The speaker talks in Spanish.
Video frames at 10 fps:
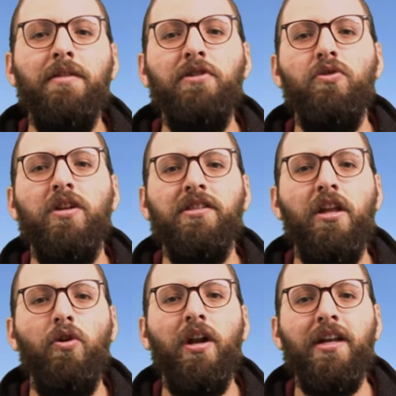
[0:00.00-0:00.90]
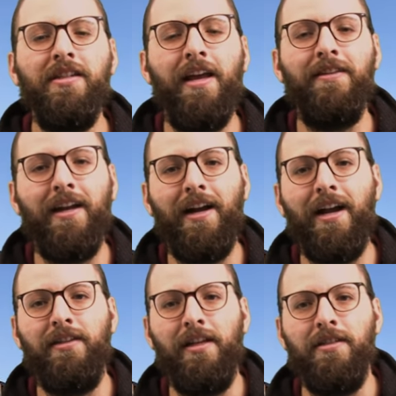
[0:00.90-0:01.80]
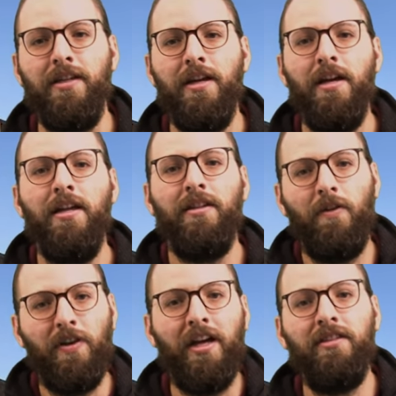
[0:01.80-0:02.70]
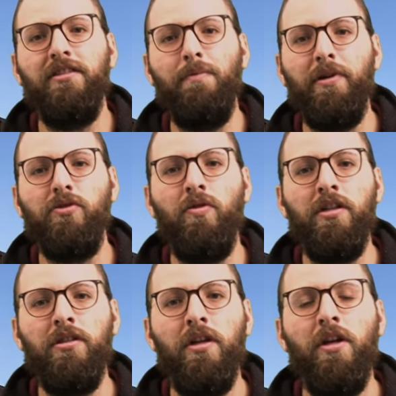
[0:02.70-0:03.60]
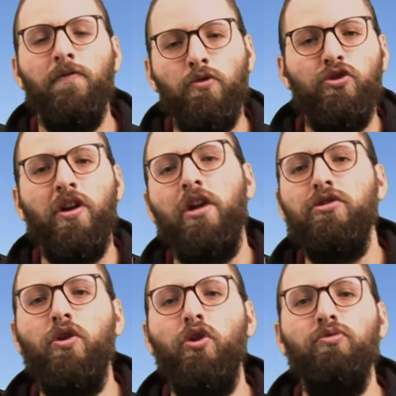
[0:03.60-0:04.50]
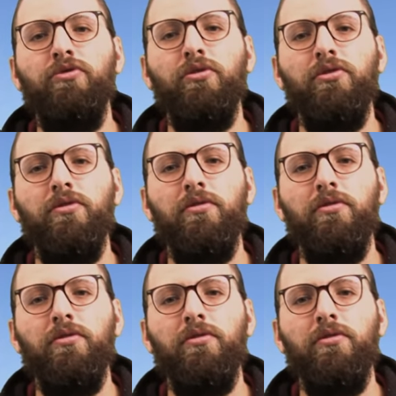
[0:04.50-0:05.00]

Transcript: de millones de dólares entre cárteles, traficantes de personas, funcionarios corruptos.